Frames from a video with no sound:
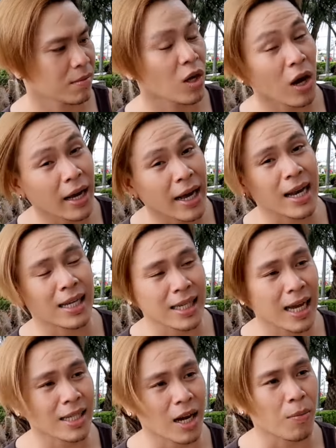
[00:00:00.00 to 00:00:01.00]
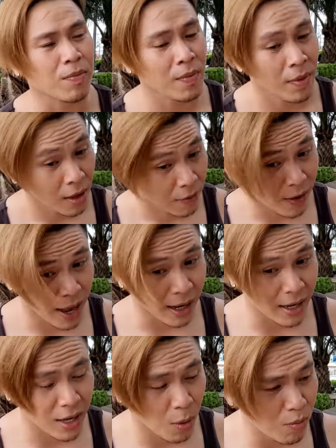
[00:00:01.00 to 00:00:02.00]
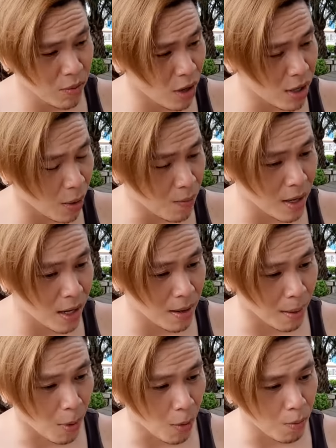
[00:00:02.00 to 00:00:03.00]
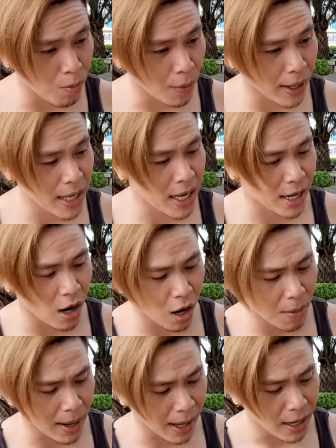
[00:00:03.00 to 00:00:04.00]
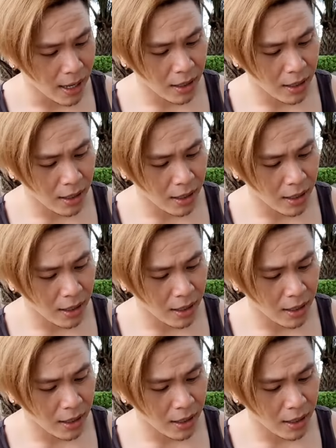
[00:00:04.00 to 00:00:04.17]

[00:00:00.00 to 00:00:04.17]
cực kỳ là sang trọng và nó giống nó giống như là một một cái gì đó mà